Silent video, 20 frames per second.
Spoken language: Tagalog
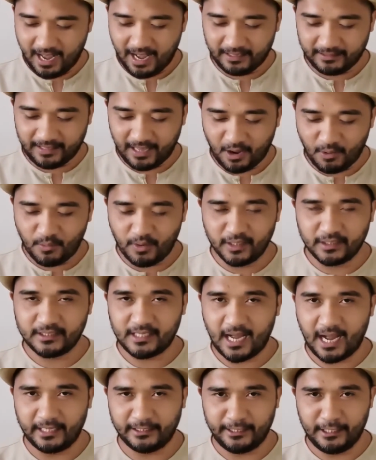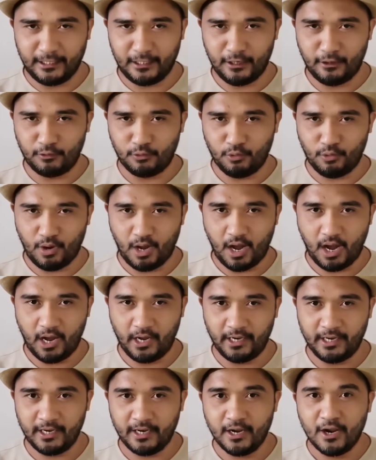Ang tawag sa ating laro
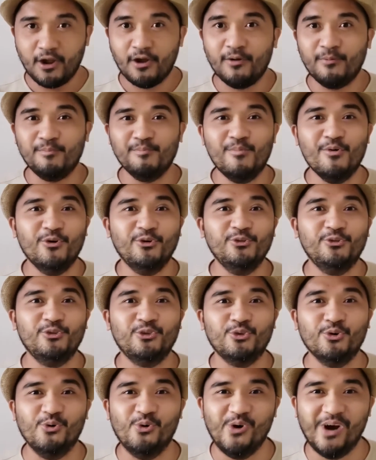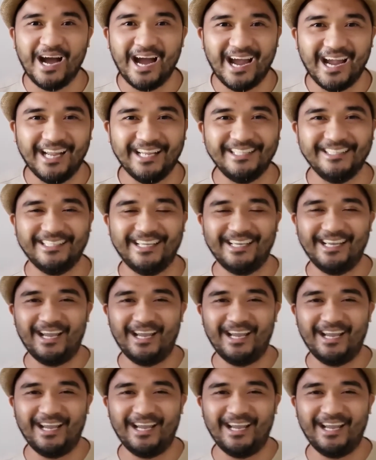ay bugtungan.